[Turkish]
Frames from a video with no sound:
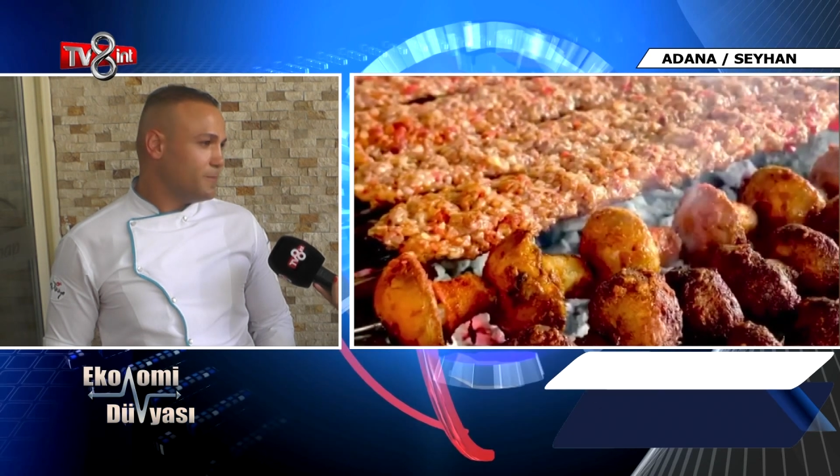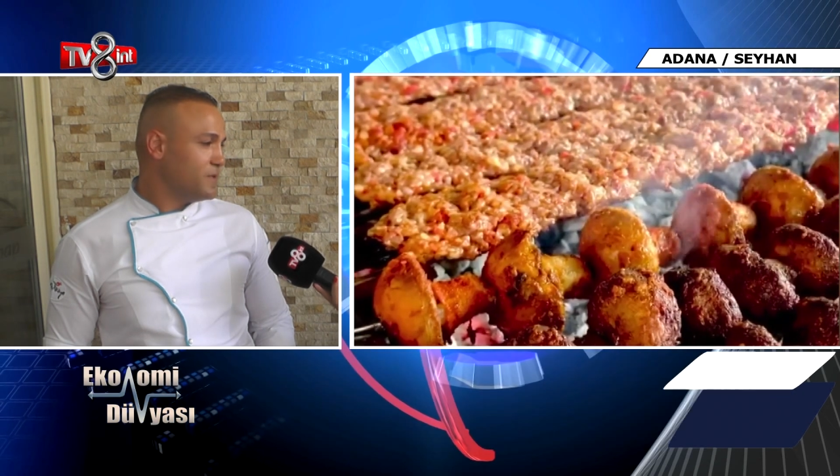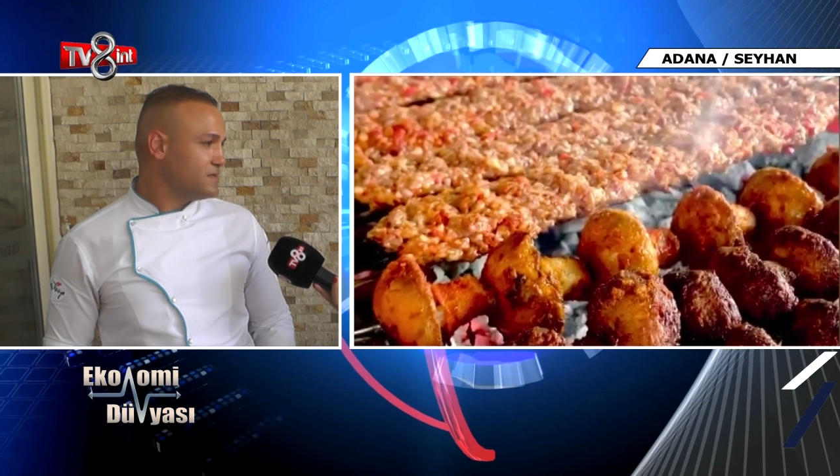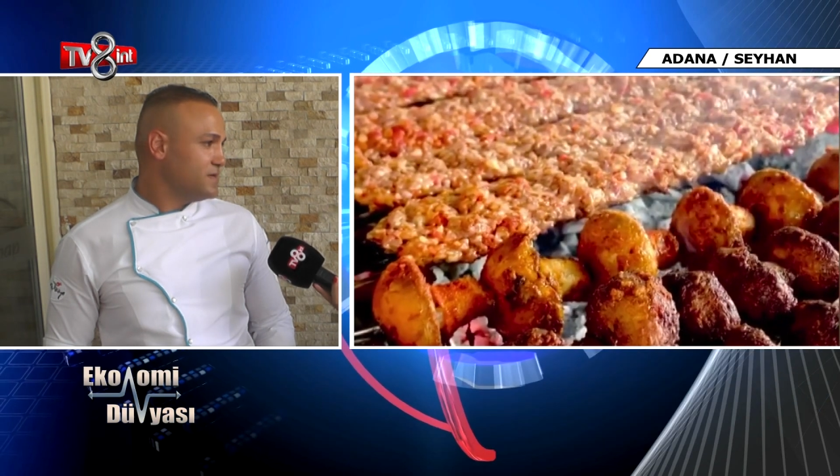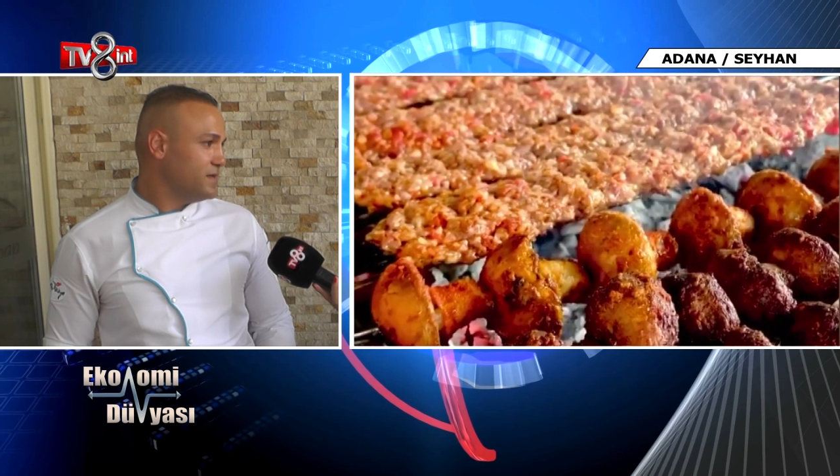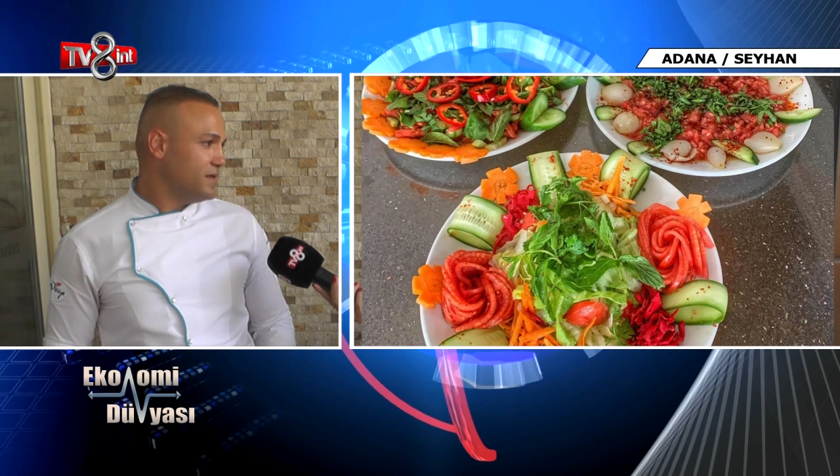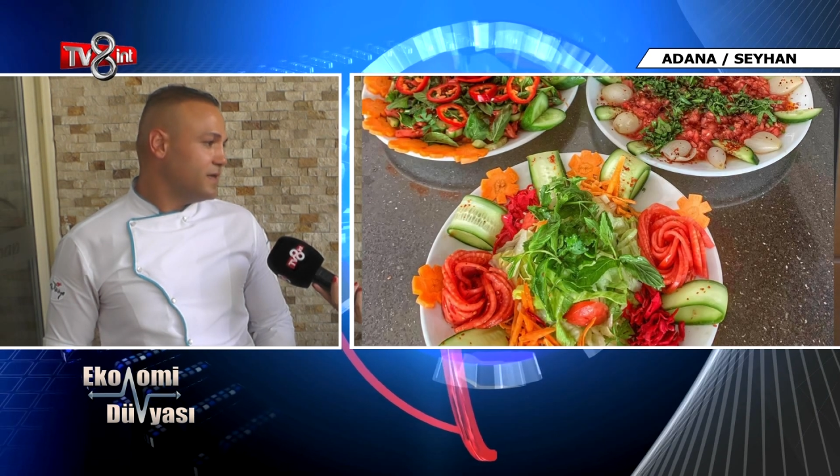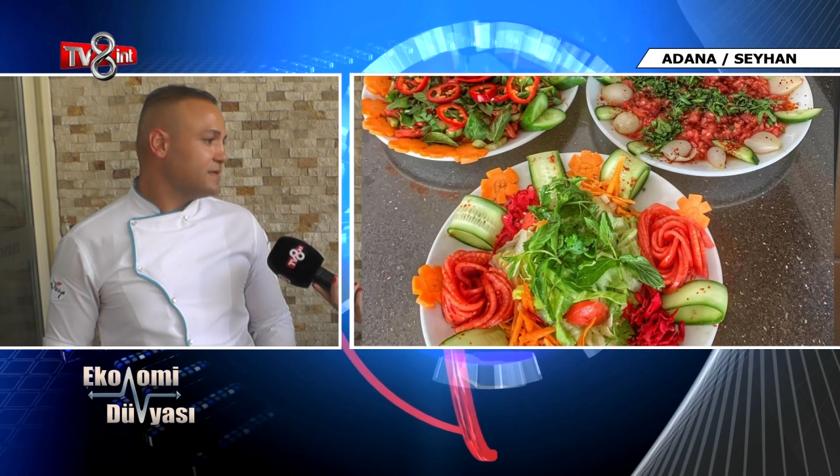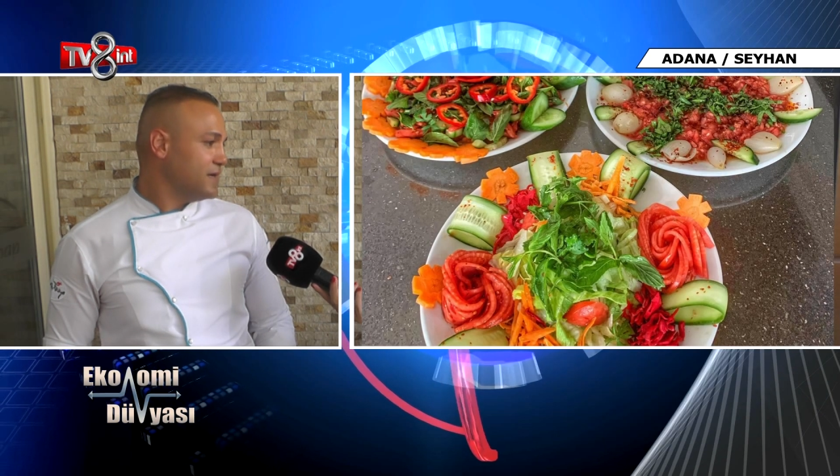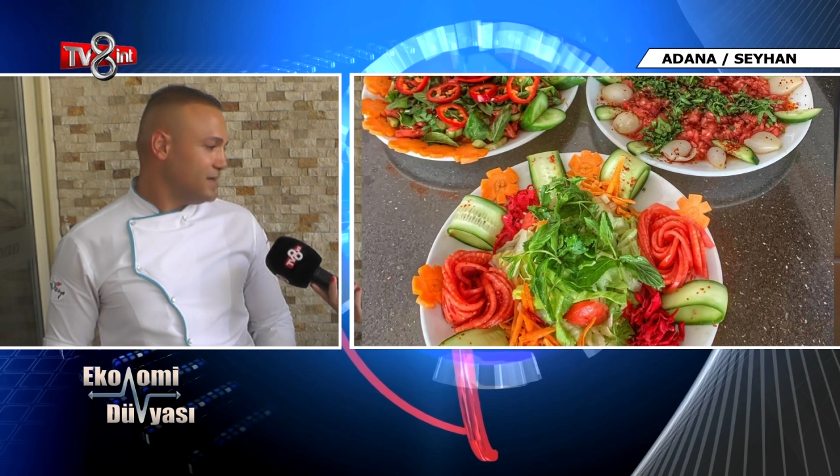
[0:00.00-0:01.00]
kapasiteye de
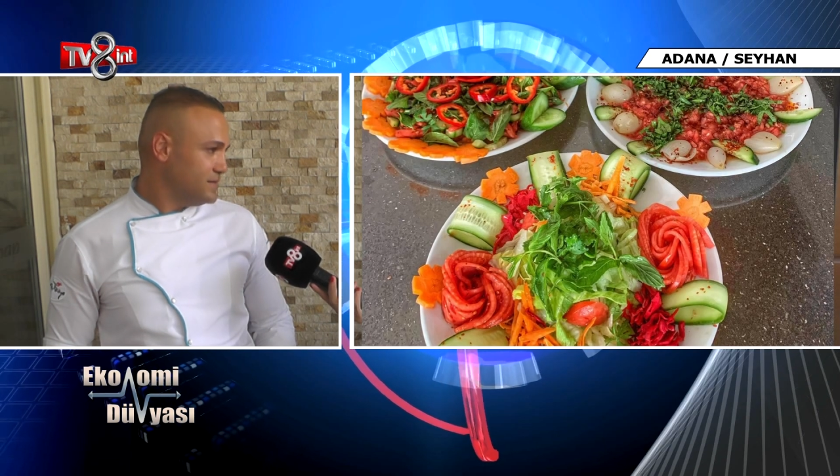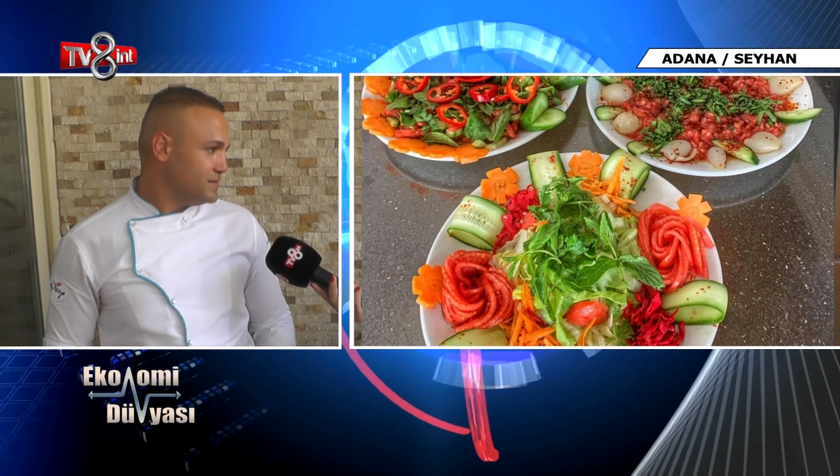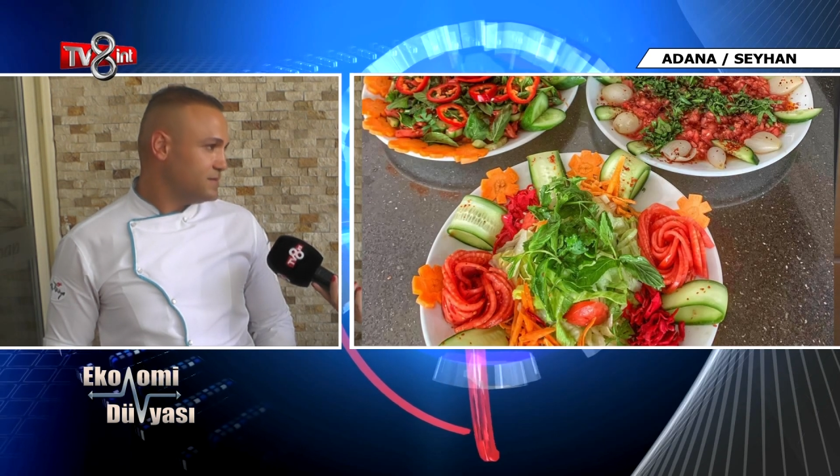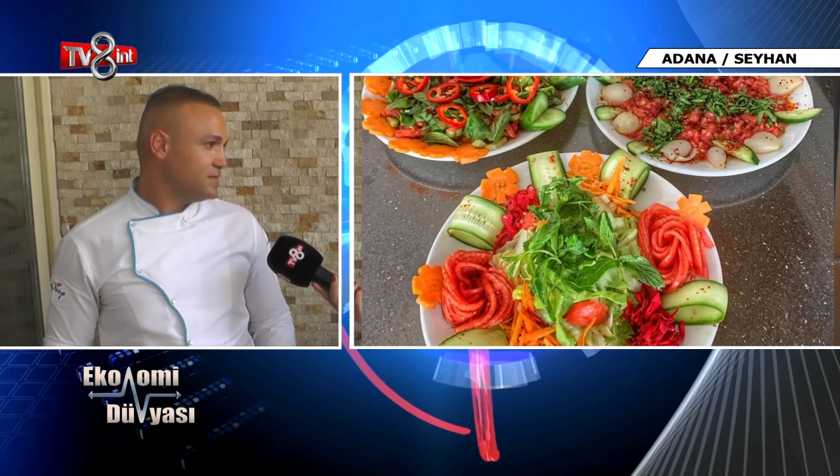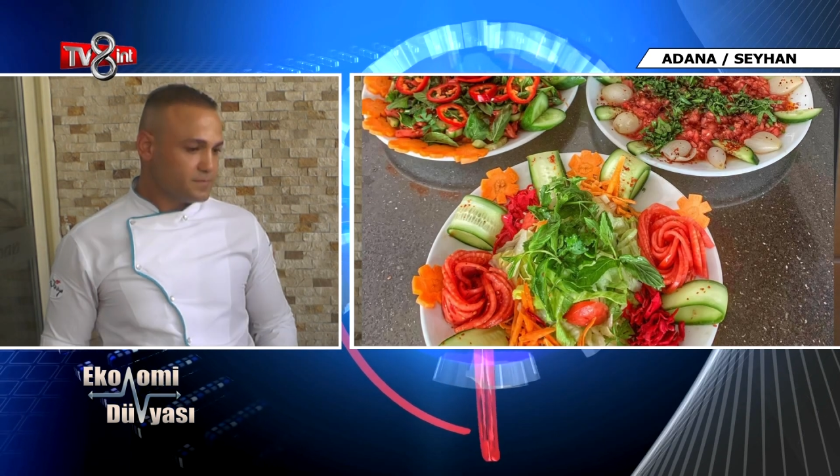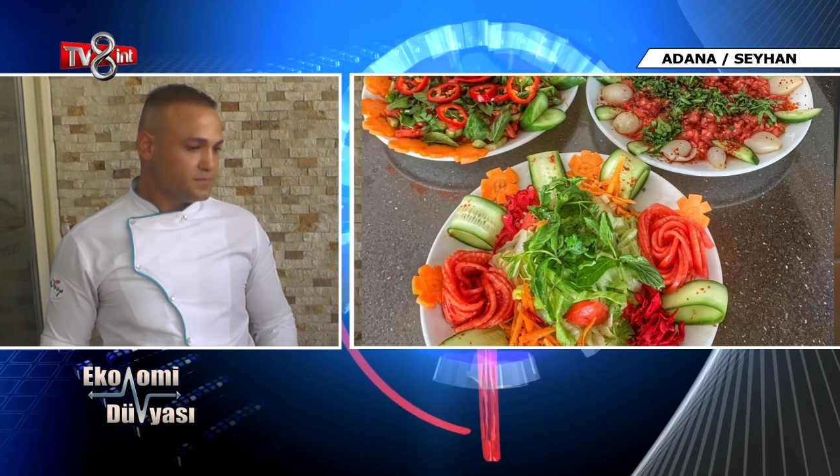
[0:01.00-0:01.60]
yeterlidir.